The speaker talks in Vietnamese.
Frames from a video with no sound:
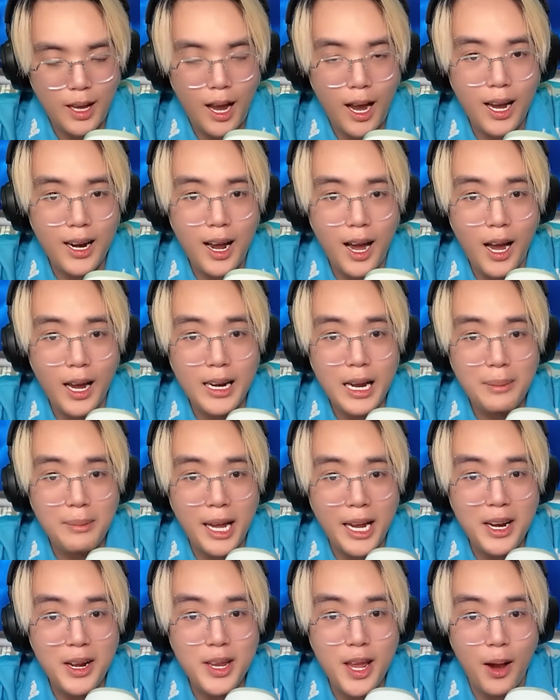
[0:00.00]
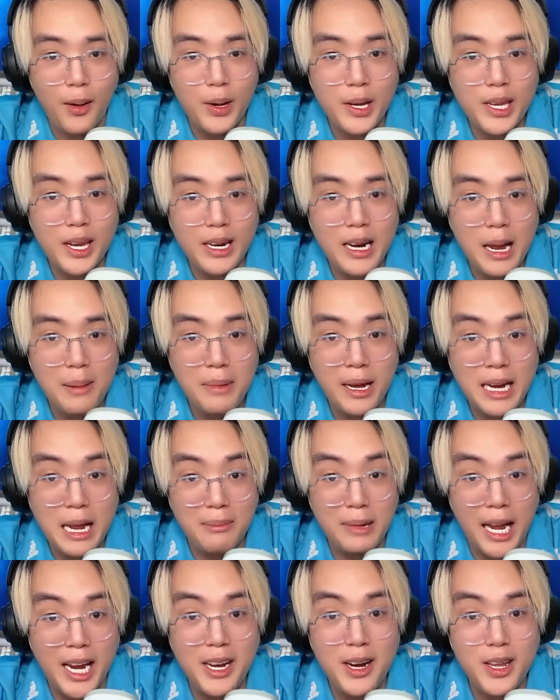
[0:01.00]
đó đó anh em thấy nó nhoi chưa anh em anh
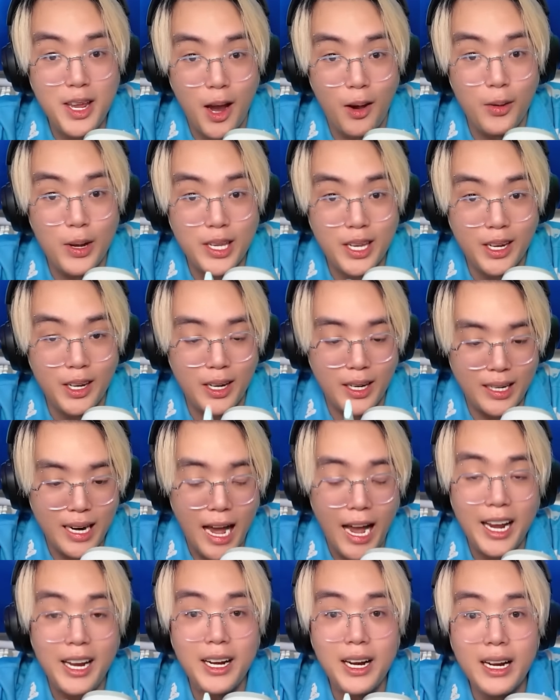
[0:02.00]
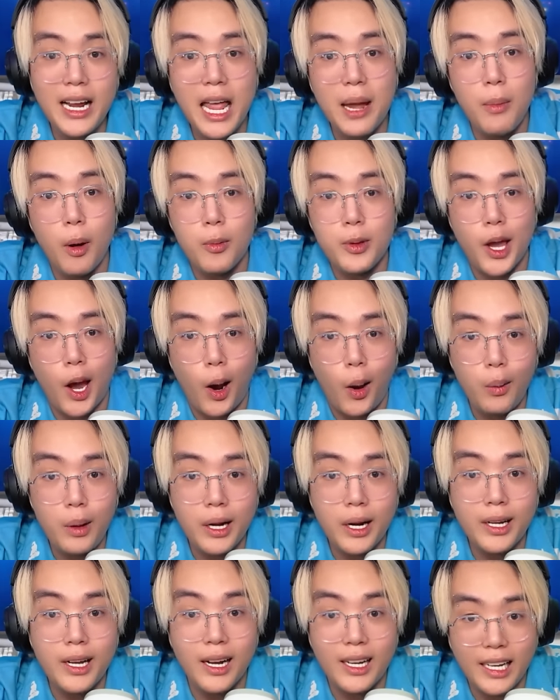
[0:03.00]
em thấy nó nhoi chưa để nó đứng yên một chỗ
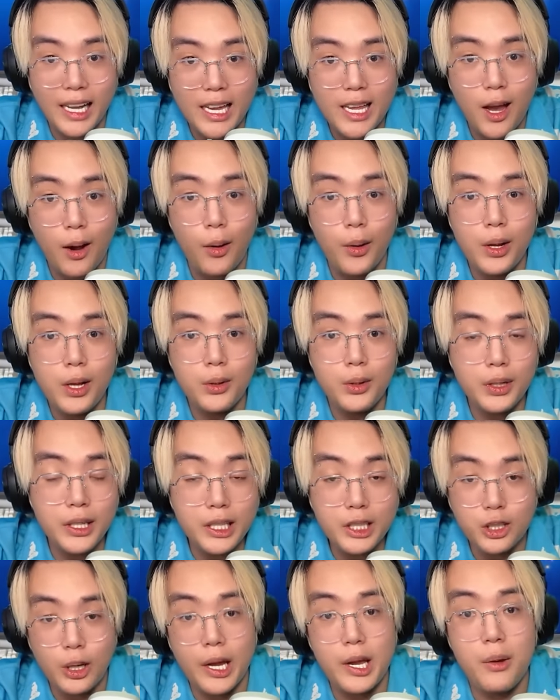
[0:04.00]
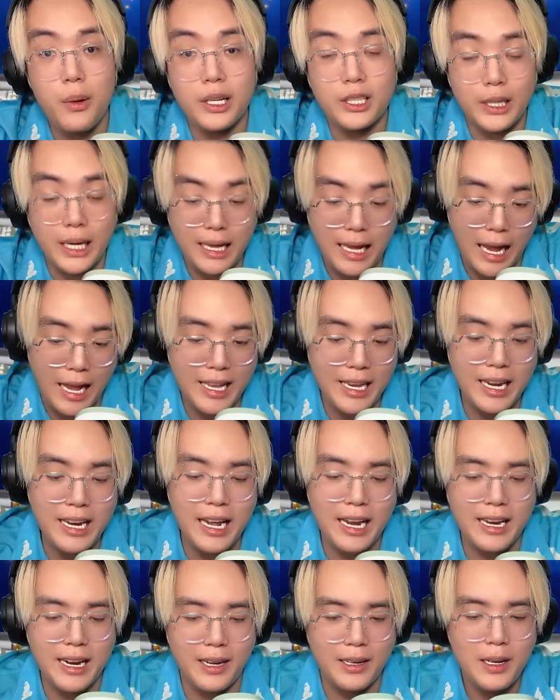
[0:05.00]
là nó cực kỳ nhoi luôn nó cứ xoay qua xoay lại như thế
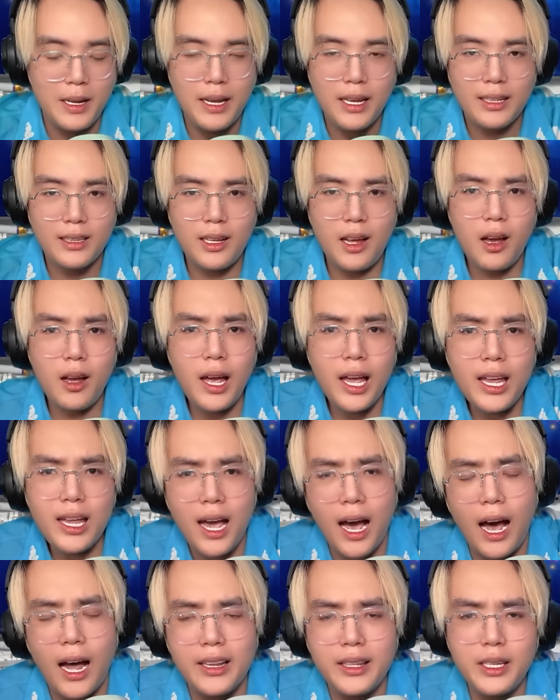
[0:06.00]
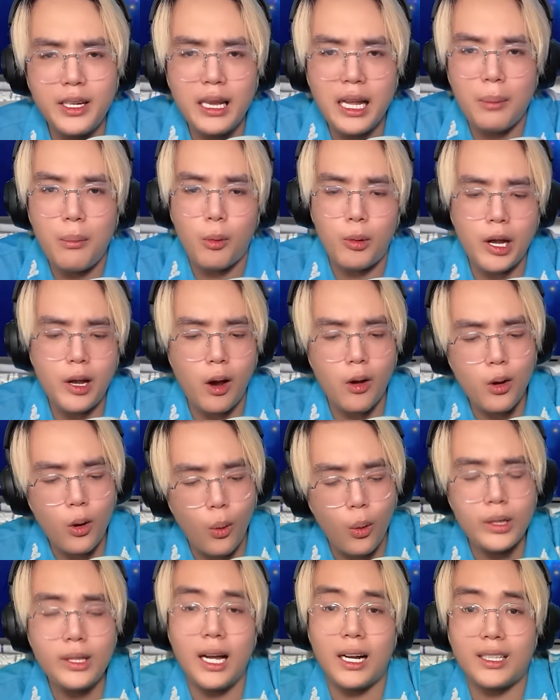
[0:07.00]
này nè nó y hệt như là một cái con
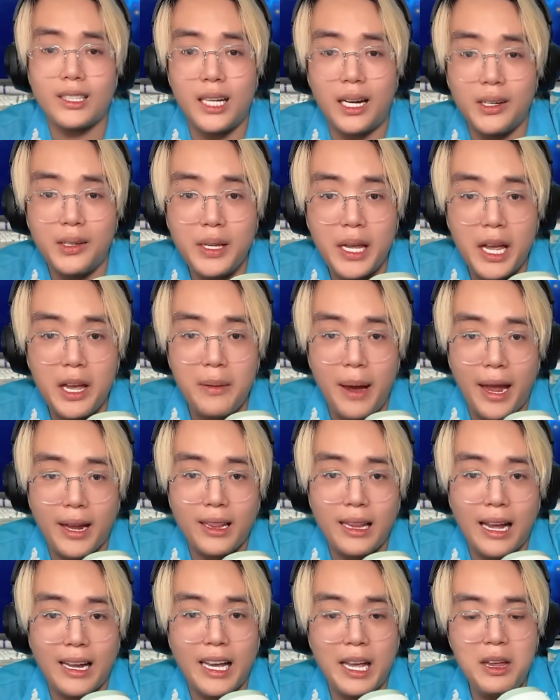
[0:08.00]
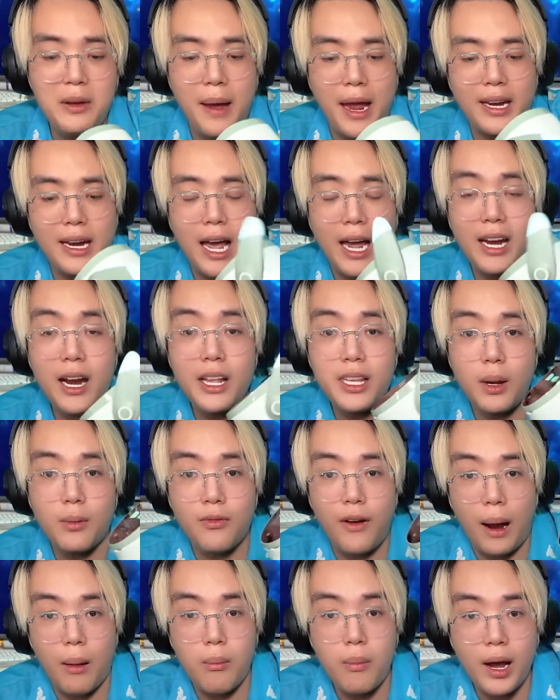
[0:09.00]
cuốn thật sự vậy các bạn là khi các bạn để nó
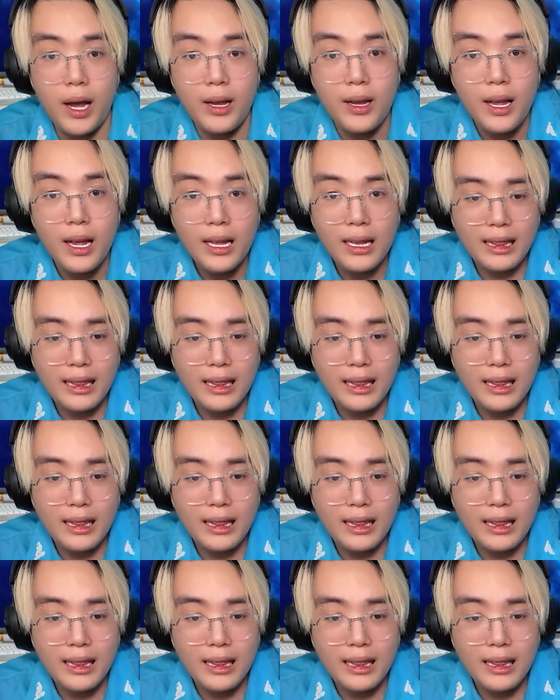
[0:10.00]
trong phòng á